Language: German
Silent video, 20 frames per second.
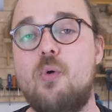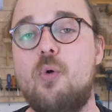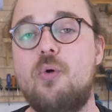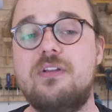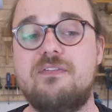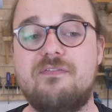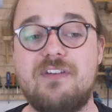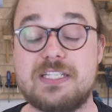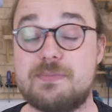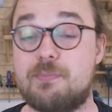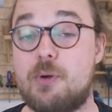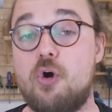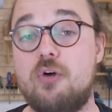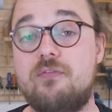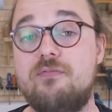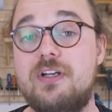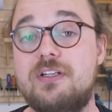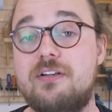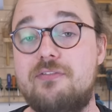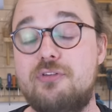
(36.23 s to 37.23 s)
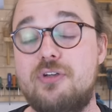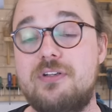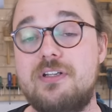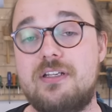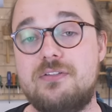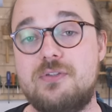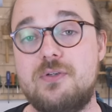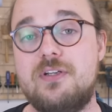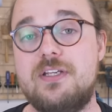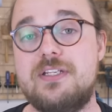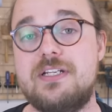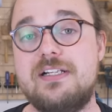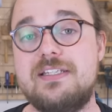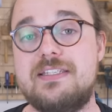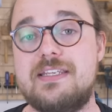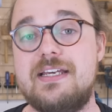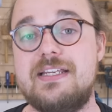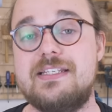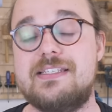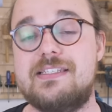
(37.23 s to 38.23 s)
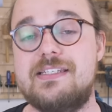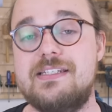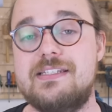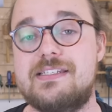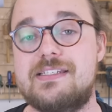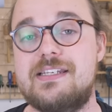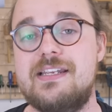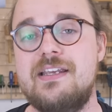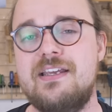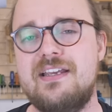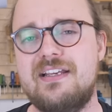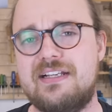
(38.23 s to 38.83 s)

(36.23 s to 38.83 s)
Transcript: Und was brauchen wir dafür natürlich als erstes?